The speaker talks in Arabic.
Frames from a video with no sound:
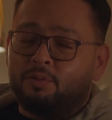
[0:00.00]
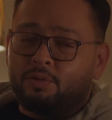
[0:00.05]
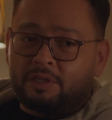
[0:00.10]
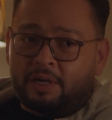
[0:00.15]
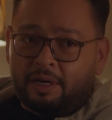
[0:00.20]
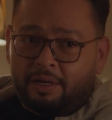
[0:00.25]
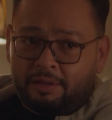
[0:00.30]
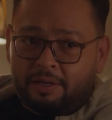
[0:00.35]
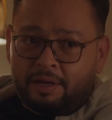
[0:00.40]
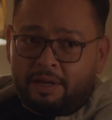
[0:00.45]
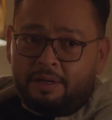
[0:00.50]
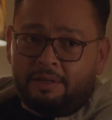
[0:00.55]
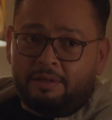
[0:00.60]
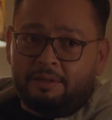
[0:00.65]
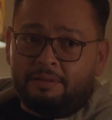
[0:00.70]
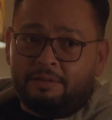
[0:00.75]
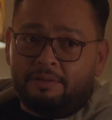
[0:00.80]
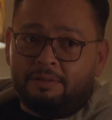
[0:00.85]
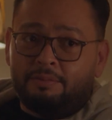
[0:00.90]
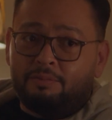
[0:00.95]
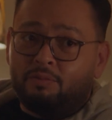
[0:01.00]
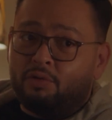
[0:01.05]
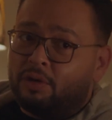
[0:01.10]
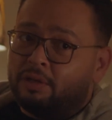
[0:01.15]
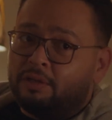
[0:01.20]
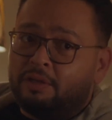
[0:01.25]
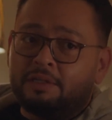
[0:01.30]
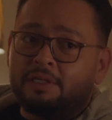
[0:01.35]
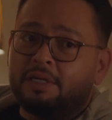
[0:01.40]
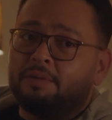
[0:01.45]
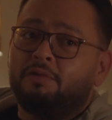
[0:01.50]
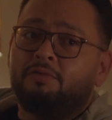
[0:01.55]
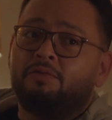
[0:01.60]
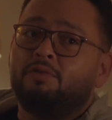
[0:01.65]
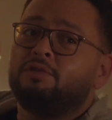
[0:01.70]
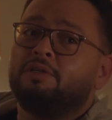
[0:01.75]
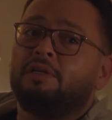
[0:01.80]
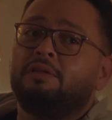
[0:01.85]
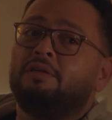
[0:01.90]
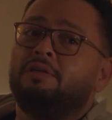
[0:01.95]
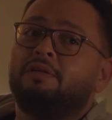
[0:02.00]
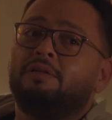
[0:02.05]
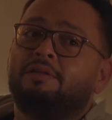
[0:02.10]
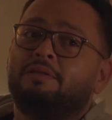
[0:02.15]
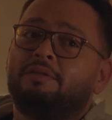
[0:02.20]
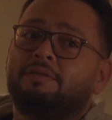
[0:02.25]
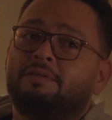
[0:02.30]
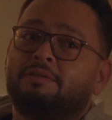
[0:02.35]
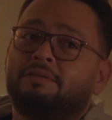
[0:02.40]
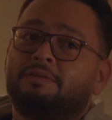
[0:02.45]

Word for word: وساعتها ممكن تكسبي فلوس كتير